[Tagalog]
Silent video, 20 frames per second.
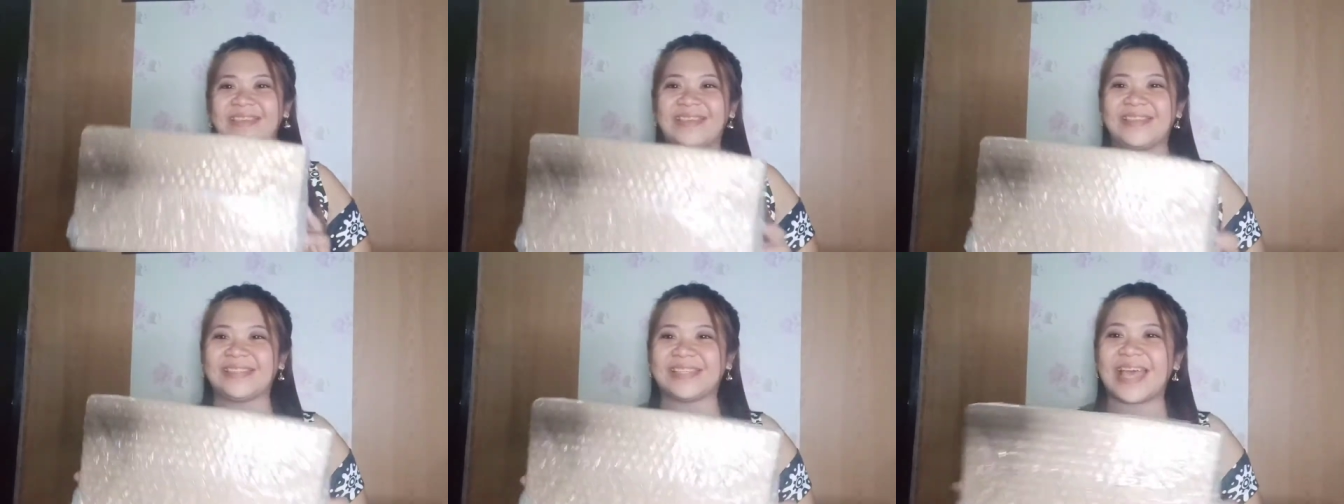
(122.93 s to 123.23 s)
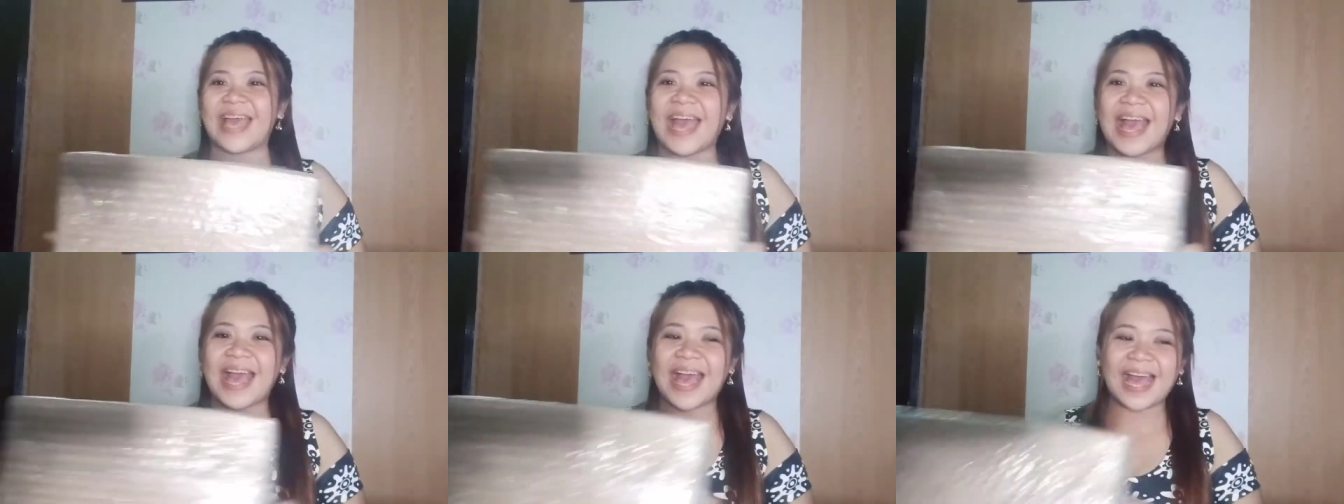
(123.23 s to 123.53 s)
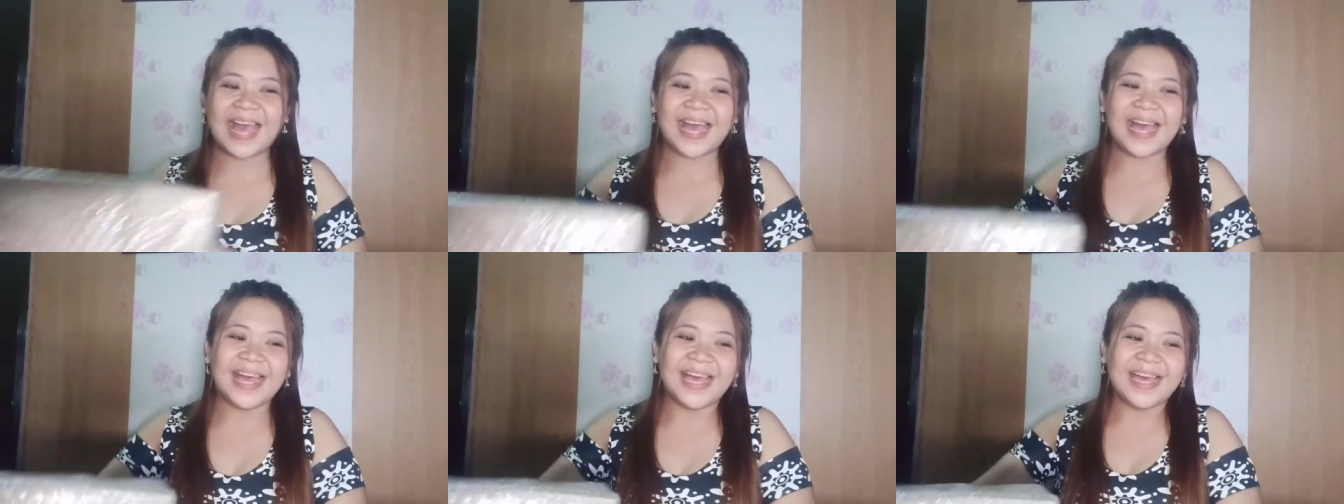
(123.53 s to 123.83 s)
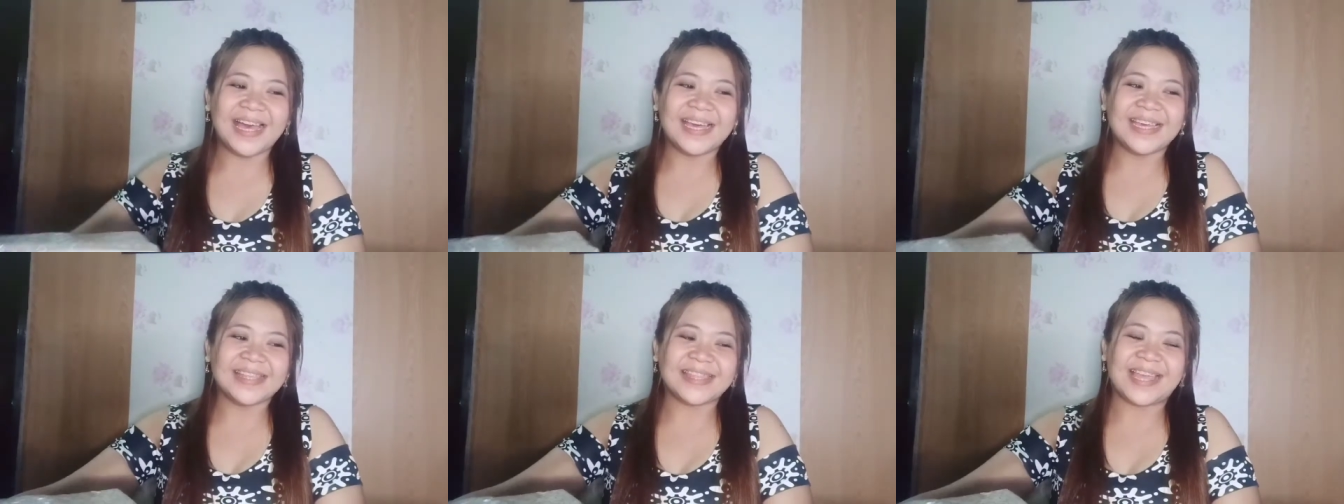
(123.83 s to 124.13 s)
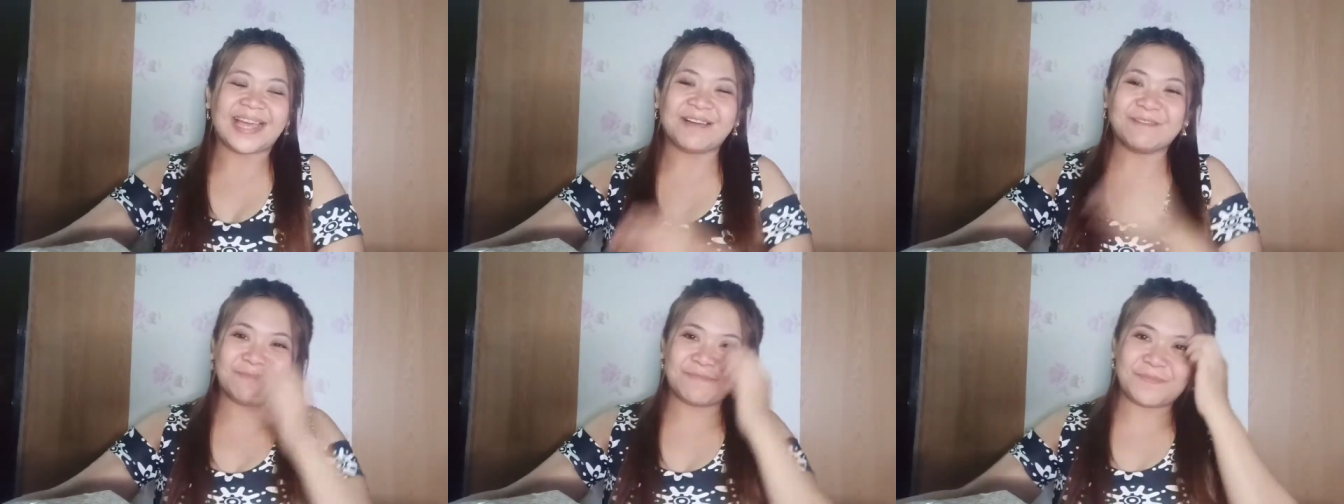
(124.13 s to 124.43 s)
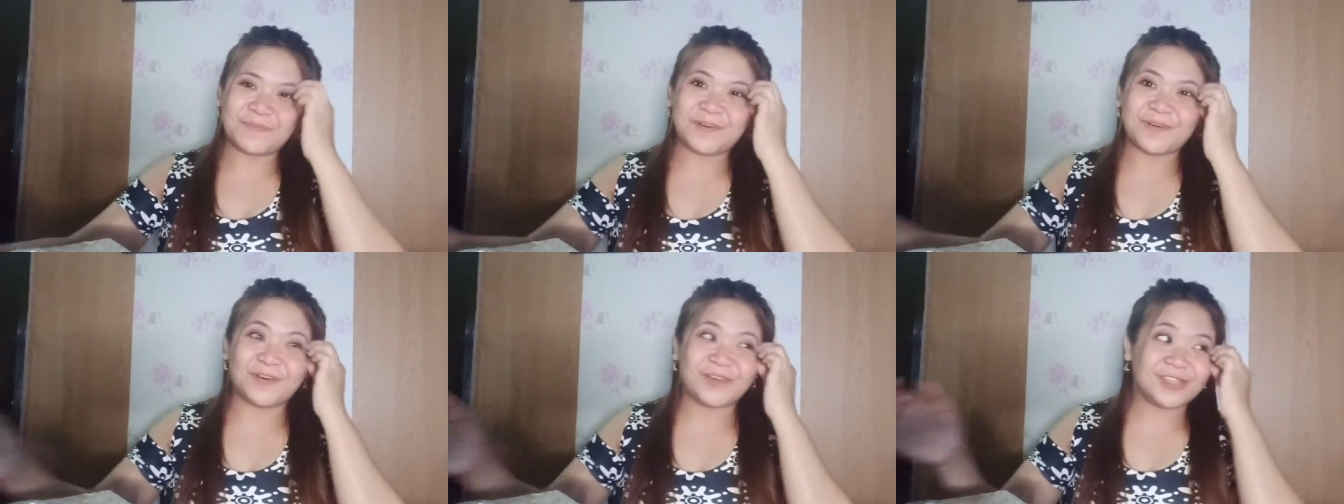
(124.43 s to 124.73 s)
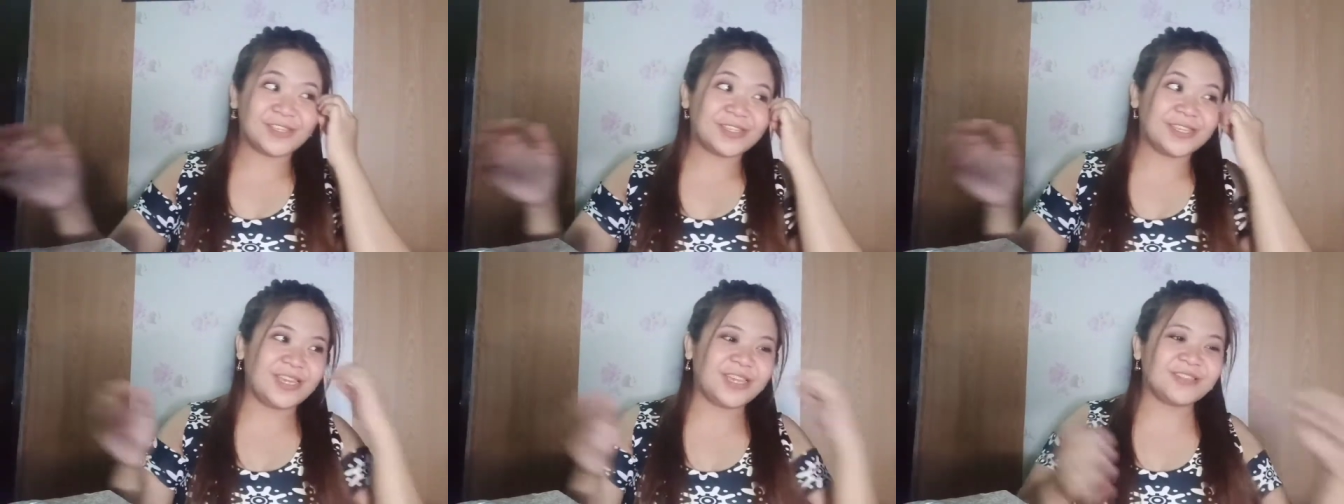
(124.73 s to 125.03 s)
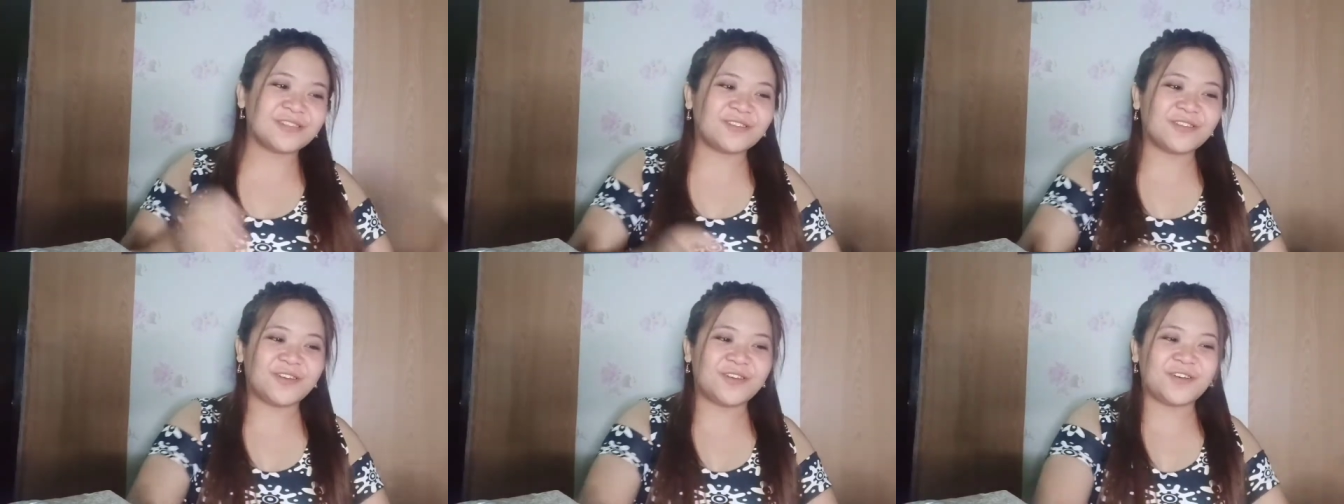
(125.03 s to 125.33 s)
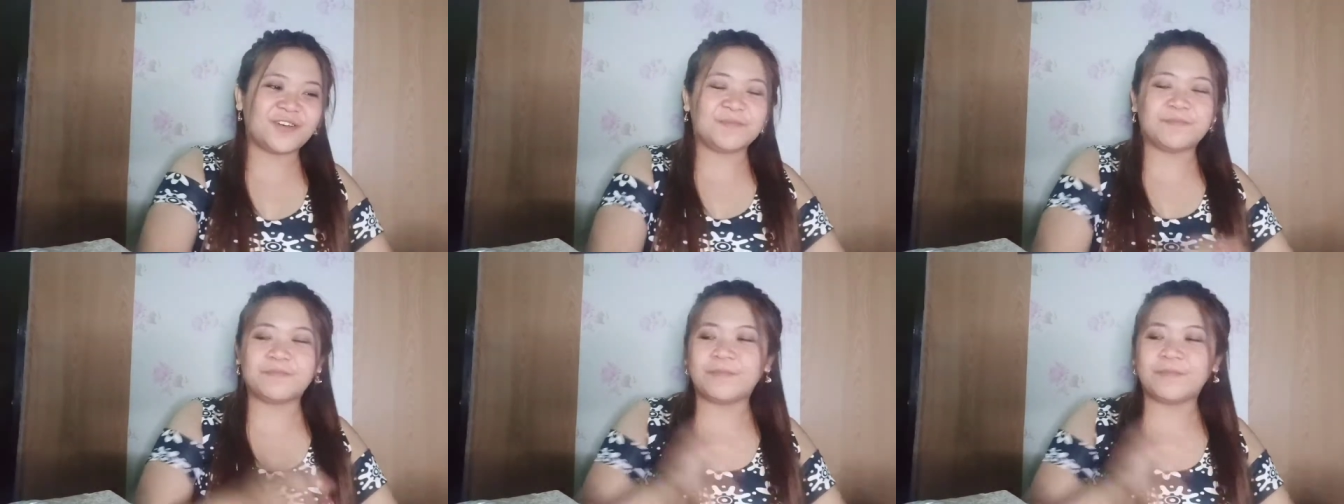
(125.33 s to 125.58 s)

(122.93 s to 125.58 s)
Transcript: isa. Tapos, ito,